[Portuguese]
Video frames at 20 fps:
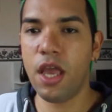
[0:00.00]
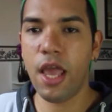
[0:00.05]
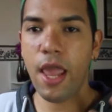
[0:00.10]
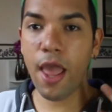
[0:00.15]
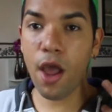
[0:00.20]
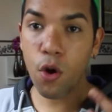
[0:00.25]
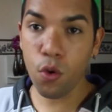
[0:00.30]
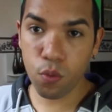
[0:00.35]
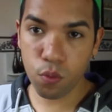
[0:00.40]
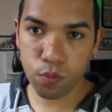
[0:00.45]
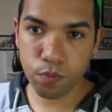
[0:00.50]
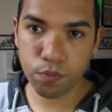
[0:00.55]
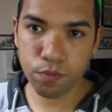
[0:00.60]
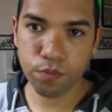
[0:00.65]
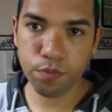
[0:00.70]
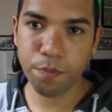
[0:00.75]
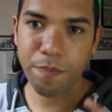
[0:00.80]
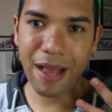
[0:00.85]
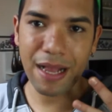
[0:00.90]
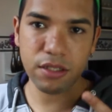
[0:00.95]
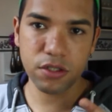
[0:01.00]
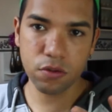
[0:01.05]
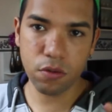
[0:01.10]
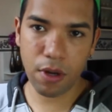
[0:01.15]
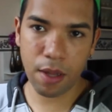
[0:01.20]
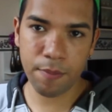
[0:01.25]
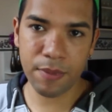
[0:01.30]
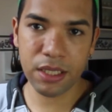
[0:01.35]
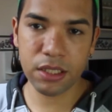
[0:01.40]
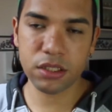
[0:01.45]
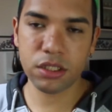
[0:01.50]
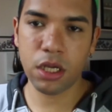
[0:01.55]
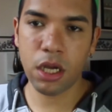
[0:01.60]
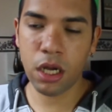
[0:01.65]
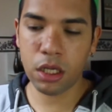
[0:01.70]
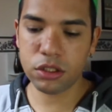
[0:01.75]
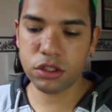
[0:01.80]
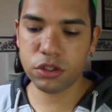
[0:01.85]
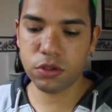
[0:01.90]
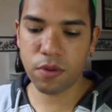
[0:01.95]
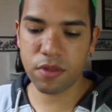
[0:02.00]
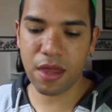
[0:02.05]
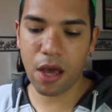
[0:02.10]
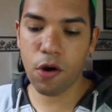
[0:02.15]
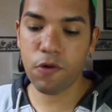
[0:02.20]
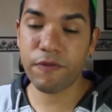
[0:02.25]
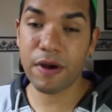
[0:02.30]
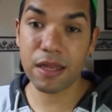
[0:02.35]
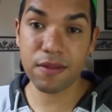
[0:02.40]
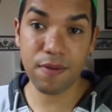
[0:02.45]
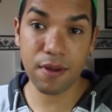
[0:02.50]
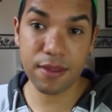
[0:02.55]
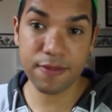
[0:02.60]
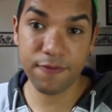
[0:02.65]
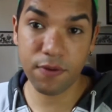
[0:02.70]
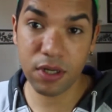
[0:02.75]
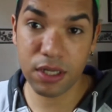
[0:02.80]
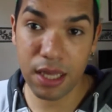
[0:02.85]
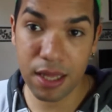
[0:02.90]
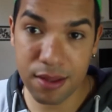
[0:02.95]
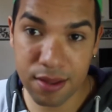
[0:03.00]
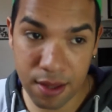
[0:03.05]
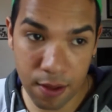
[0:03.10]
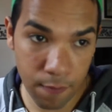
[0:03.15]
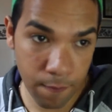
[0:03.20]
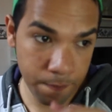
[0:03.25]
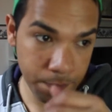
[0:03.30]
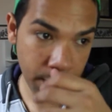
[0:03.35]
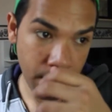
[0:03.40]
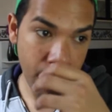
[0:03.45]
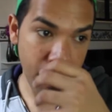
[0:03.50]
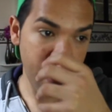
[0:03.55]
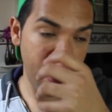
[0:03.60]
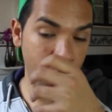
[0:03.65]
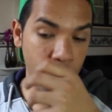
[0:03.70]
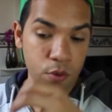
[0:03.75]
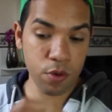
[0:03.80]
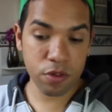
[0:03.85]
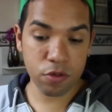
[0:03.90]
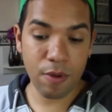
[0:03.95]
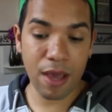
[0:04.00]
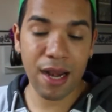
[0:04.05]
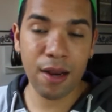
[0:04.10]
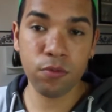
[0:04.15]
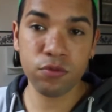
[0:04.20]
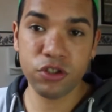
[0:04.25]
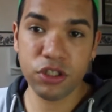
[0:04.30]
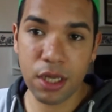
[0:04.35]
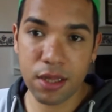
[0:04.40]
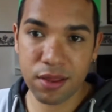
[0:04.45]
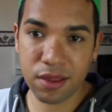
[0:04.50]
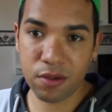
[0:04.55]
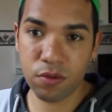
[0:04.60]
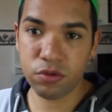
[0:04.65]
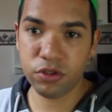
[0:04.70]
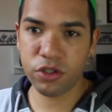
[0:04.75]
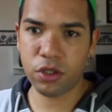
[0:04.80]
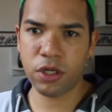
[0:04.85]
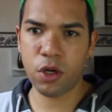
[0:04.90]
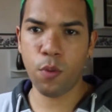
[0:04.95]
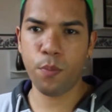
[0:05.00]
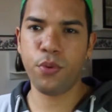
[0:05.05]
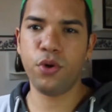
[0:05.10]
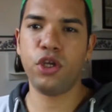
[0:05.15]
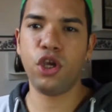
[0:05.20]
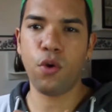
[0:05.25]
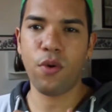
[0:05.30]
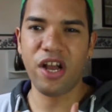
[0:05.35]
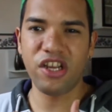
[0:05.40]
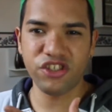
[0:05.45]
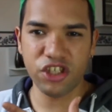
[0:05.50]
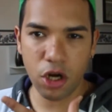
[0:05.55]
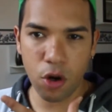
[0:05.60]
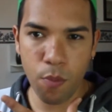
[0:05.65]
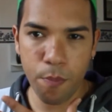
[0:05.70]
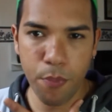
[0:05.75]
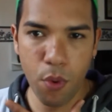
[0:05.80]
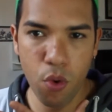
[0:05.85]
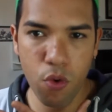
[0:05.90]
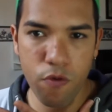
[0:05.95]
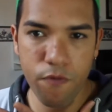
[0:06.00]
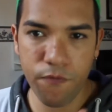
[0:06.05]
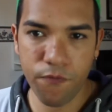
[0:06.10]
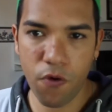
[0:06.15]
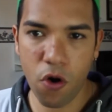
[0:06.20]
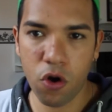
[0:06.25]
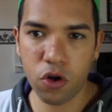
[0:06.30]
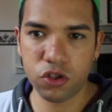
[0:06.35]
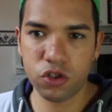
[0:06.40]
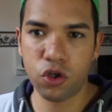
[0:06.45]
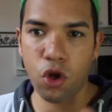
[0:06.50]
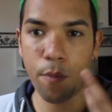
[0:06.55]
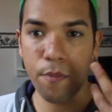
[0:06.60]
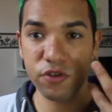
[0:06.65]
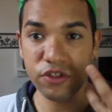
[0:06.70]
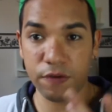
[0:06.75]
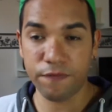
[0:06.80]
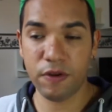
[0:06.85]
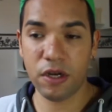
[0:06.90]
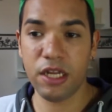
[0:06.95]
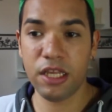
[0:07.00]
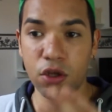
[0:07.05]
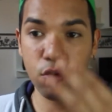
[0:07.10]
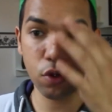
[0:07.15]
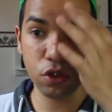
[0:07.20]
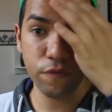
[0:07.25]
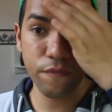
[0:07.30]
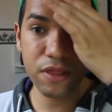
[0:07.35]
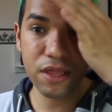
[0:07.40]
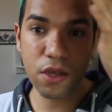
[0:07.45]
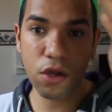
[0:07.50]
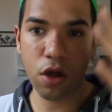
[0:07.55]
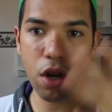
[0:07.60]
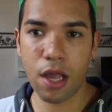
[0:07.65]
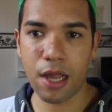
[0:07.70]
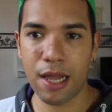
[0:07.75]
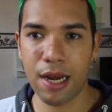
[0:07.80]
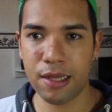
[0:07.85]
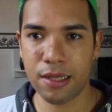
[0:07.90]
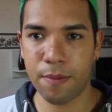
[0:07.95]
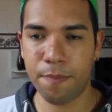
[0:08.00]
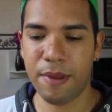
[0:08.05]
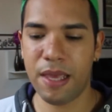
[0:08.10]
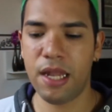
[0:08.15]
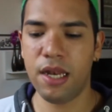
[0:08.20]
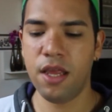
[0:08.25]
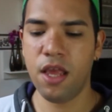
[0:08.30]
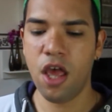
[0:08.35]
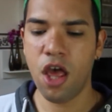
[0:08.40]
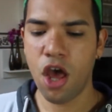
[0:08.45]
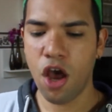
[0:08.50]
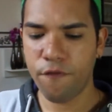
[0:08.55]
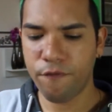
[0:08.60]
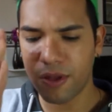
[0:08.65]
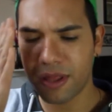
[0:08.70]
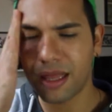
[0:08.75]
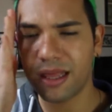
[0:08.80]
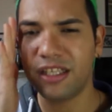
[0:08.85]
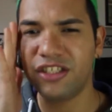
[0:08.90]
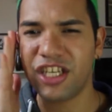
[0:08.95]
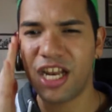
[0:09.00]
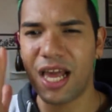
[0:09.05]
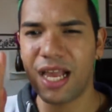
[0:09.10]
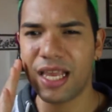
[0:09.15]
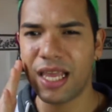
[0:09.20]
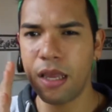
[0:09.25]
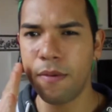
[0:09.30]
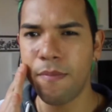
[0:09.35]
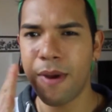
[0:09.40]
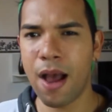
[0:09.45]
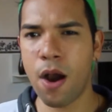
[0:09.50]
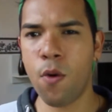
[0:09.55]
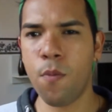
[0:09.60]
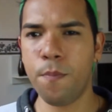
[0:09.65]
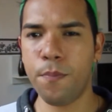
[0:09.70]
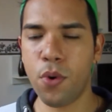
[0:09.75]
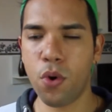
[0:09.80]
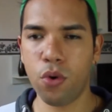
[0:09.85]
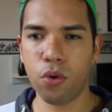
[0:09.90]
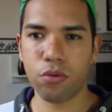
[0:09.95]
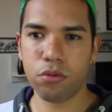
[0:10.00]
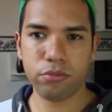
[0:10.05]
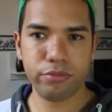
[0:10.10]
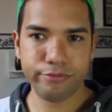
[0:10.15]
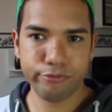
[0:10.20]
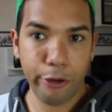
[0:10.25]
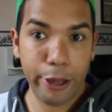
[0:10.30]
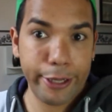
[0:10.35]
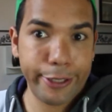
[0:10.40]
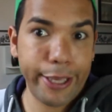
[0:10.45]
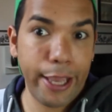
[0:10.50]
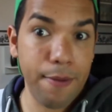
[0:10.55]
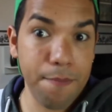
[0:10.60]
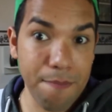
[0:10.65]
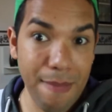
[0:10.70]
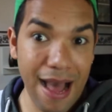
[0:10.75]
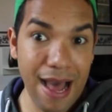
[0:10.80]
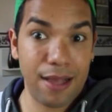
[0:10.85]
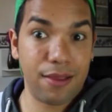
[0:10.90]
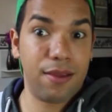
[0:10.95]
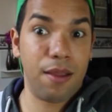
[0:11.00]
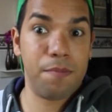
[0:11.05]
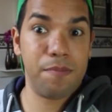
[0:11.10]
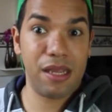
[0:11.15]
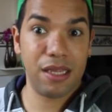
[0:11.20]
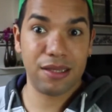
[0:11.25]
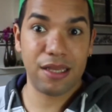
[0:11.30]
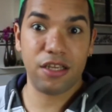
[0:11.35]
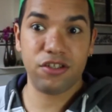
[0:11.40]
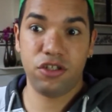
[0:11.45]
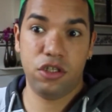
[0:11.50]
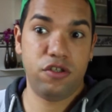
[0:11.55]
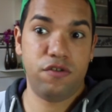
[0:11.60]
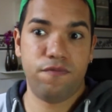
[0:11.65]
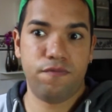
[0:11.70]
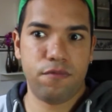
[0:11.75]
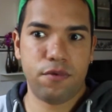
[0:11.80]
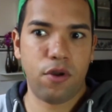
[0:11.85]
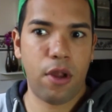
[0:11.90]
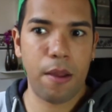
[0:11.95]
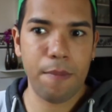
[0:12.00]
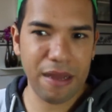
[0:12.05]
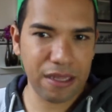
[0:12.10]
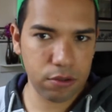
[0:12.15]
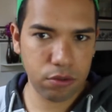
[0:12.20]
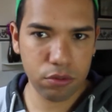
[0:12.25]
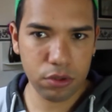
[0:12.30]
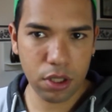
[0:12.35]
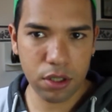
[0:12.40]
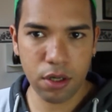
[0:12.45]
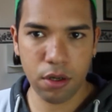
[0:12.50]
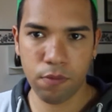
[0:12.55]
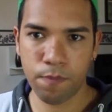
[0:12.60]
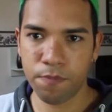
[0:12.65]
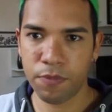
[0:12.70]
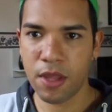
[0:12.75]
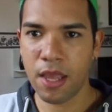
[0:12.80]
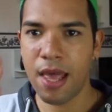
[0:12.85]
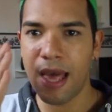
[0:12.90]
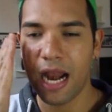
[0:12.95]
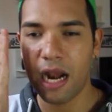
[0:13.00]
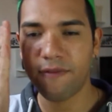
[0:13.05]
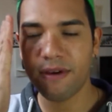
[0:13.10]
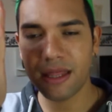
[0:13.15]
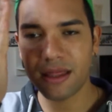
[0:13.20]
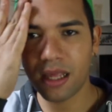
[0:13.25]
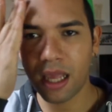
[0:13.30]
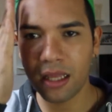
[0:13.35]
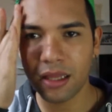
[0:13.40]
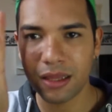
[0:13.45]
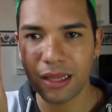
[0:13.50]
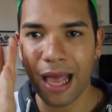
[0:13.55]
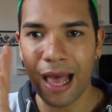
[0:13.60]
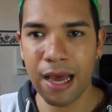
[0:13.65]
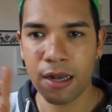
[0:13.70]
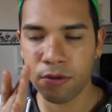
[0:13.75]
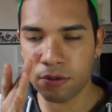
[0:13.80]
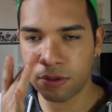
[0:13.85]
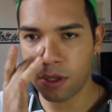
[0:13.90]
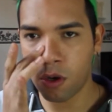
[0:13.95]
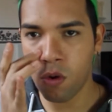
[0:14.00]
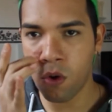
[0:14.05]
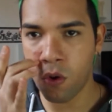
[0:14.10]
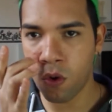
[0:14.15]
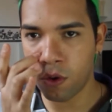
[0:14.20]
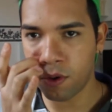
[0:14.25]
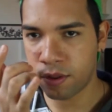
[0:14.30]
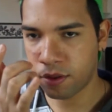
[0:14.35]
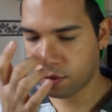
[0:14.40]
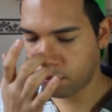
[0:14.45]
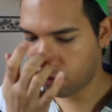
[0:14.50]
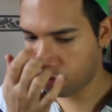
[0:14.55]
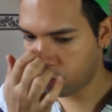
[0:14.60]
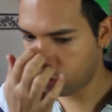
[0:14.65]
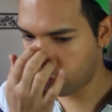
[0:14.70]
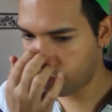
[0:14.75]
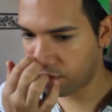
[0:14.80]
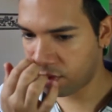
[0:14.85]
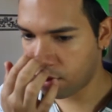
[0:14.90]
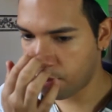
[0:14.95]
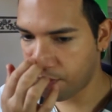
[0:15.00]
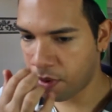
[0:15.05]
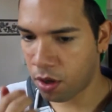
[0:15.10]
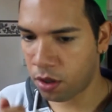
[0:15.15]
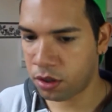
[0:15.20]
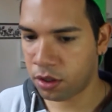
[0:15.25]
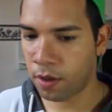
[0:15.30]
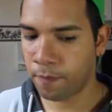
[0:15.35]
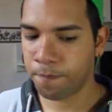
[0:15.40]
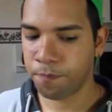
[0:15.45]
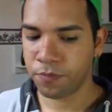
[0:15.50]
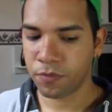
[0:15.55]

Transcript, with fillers: Eu Particularmente, antes de usar, eu faço uma esfoliação. Eu uso ela um dia sim, um dia não, porque eu acho ela um pouco forte. Como eu já falei, quando você coloca ela na pele, você sente ela queimar um pouco. Não é queimar também, tá, gente? Queimadura, não. Ela vai esquentar no teu rosto, quando você bota.